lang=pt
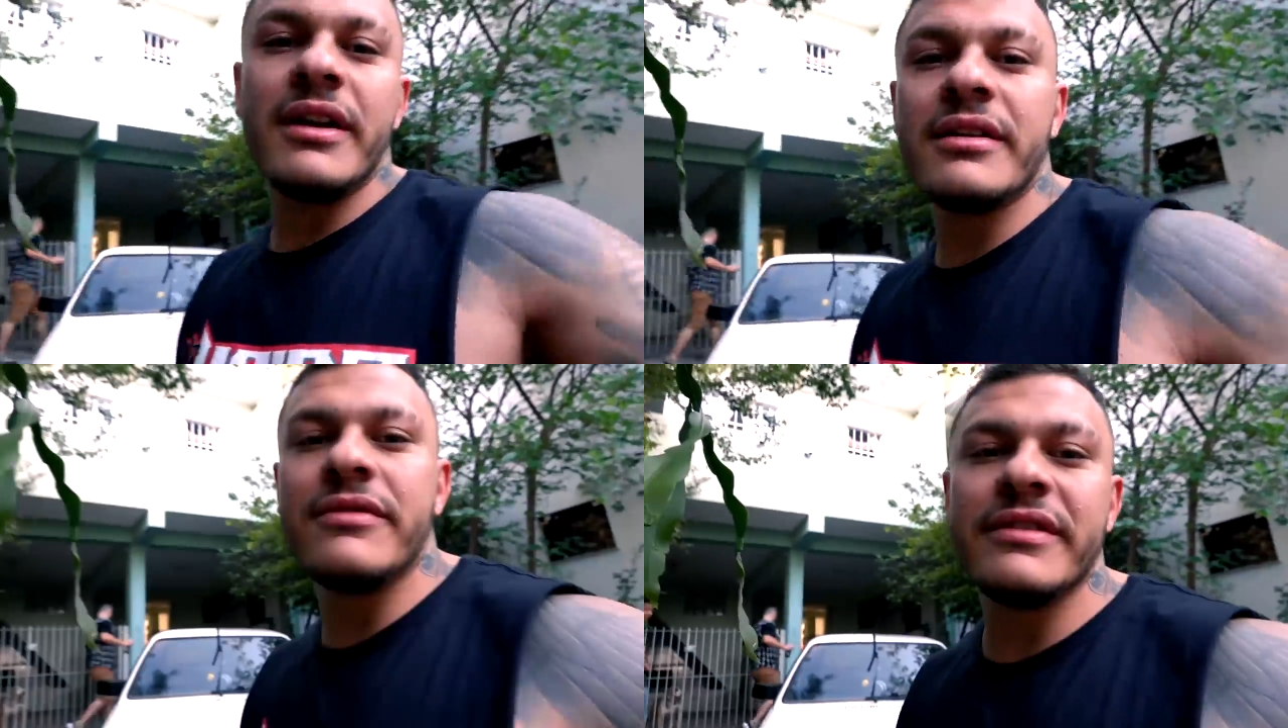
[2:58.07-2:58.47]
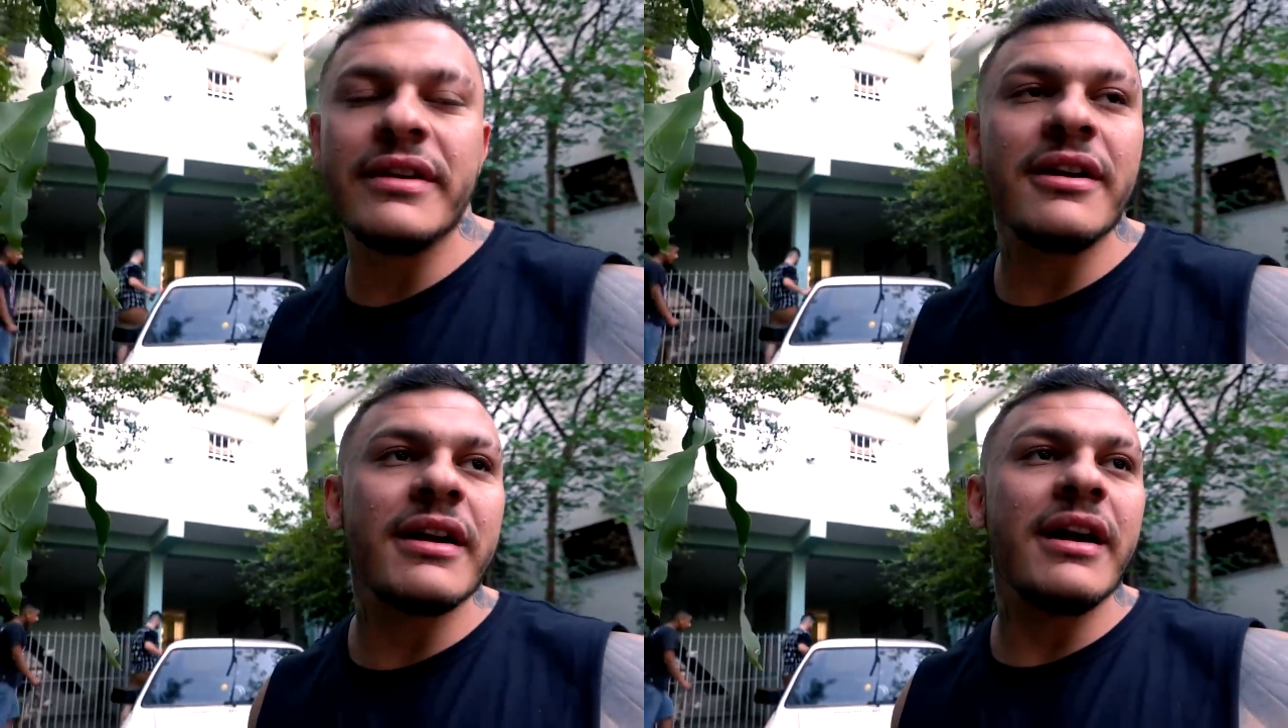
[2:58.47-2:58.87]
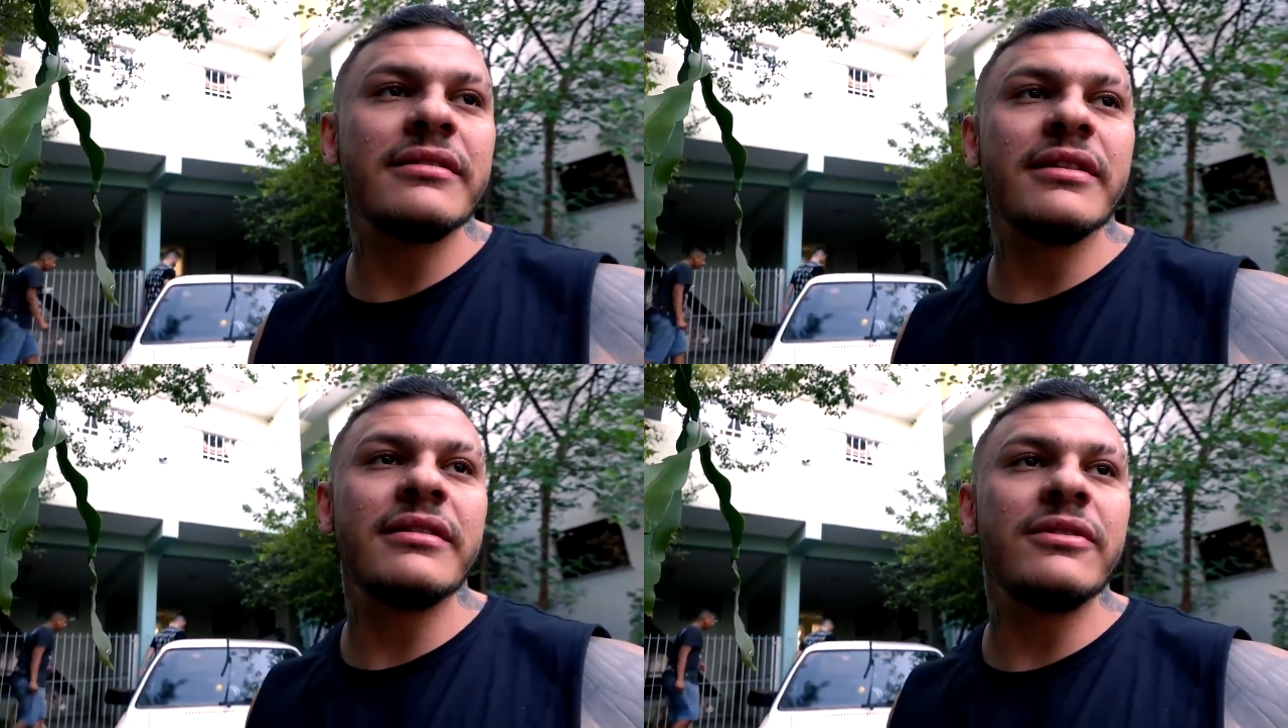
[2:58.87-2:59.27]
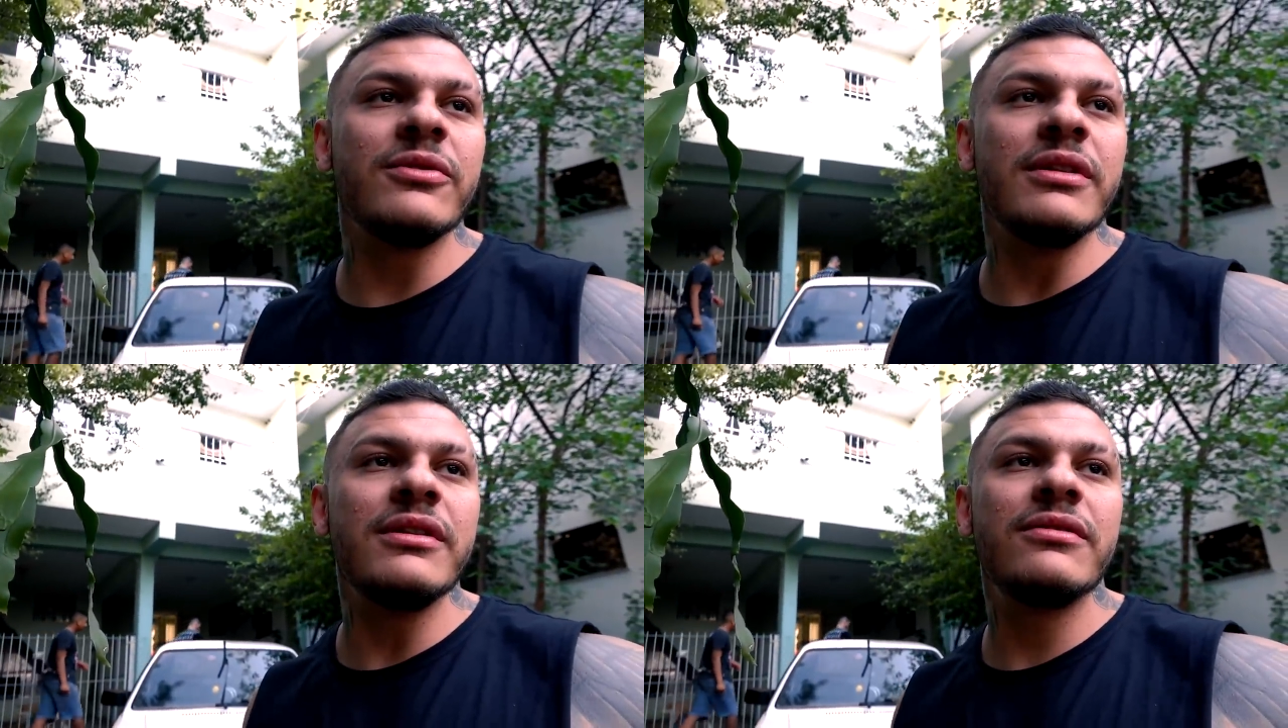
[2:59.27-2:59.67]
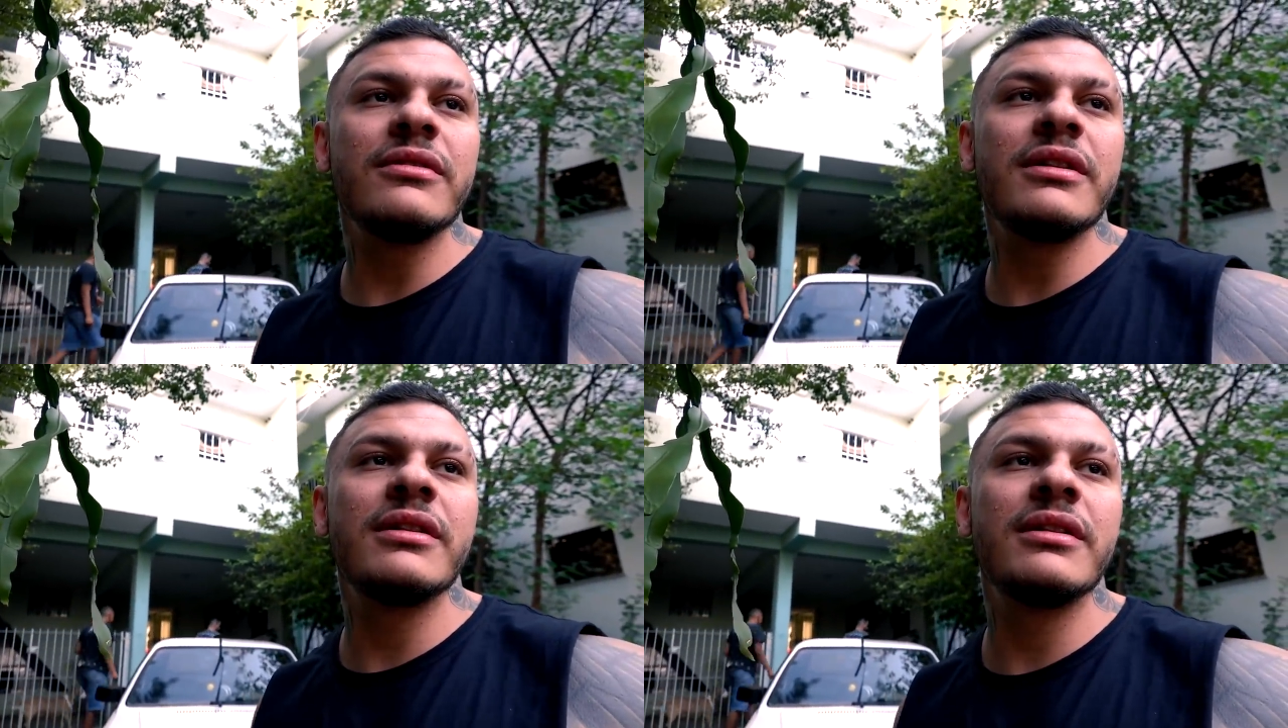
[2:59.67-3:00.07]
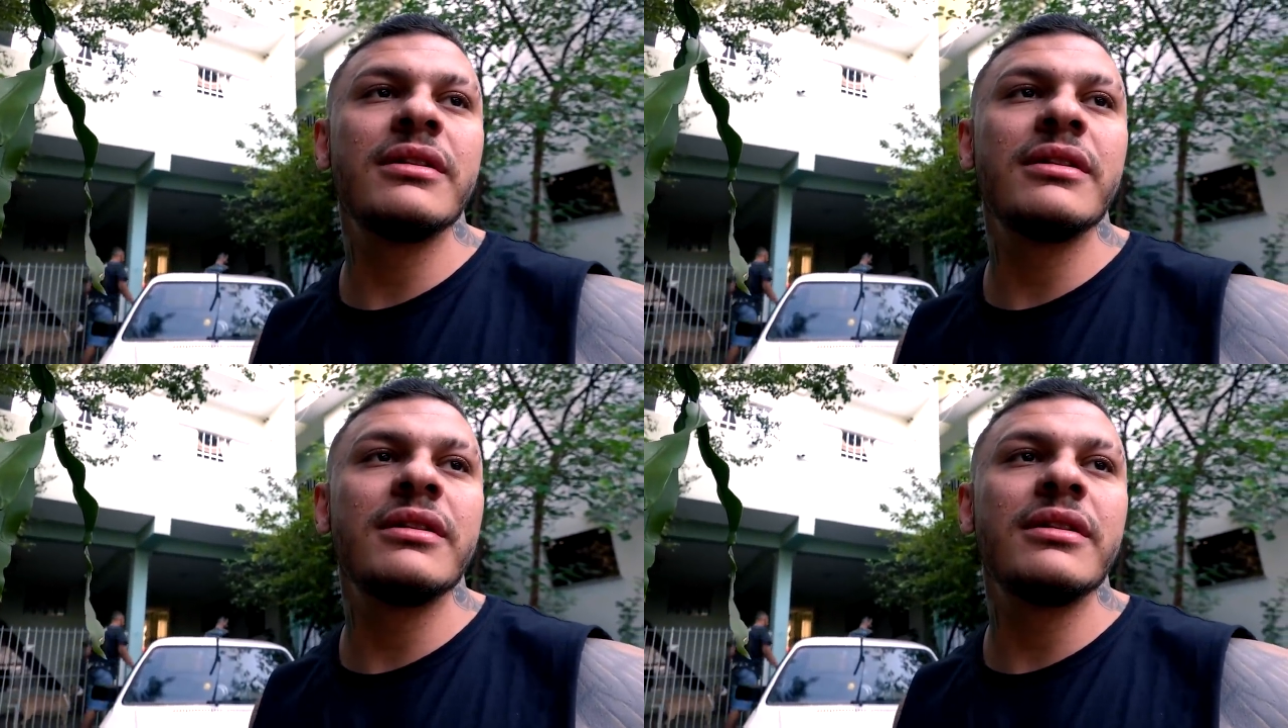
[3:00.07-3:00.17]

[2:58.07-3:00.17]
caras que fizeram a casa aí desde o início, né?